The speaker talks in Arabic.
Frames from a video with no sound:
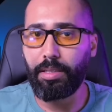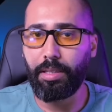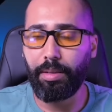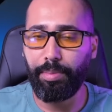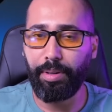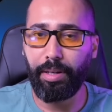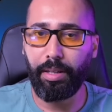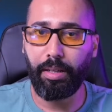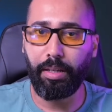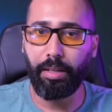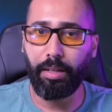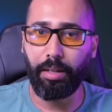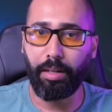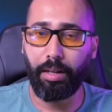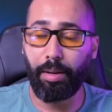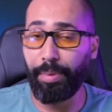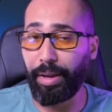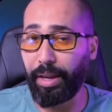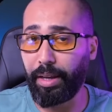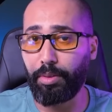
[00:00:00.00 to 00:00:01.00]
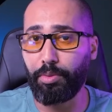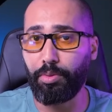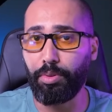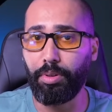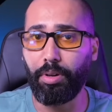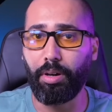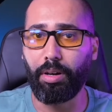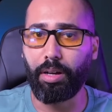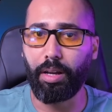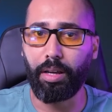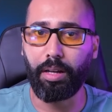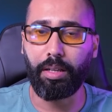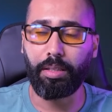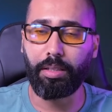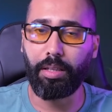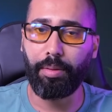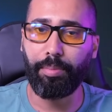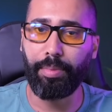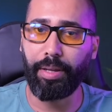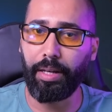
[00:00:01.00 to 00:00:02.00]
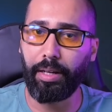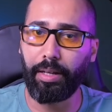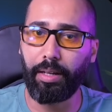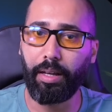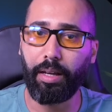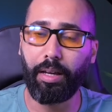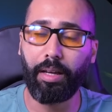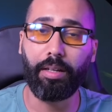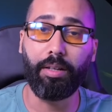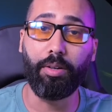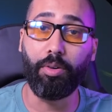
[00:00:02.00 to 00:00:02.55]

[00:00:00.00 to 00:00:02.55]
تسيبلي لاميريك دو نور كندا امريكان